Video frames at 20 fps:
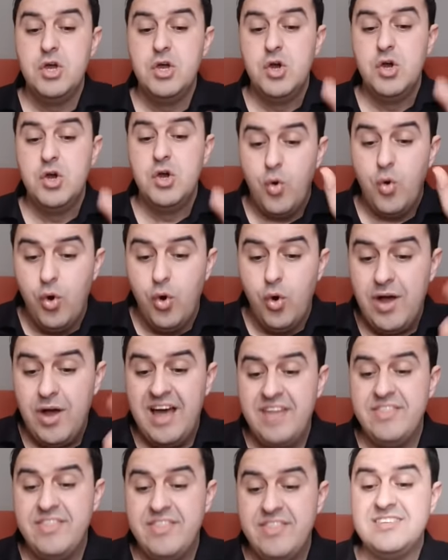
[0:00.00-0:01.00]
و
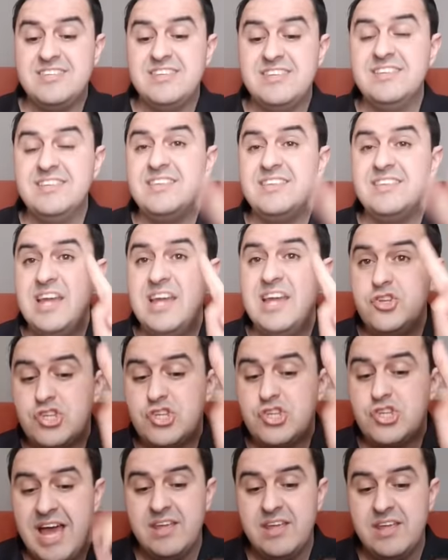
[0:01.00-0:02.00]
السن ثنين
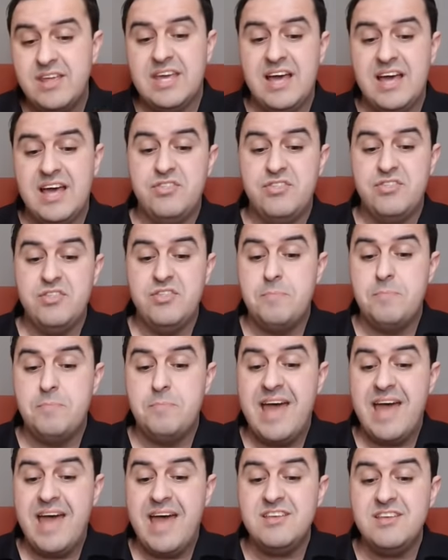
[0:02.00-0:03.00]
شركات دي
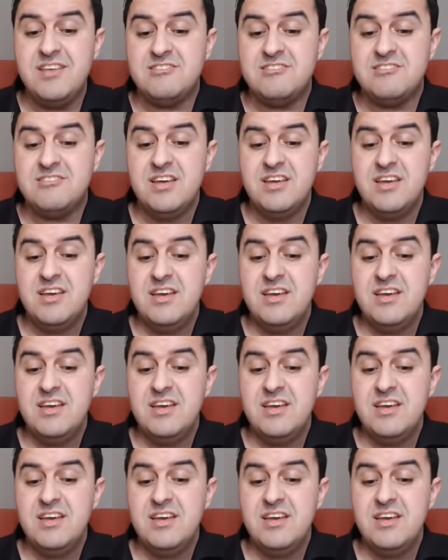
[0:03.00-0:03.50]
باريس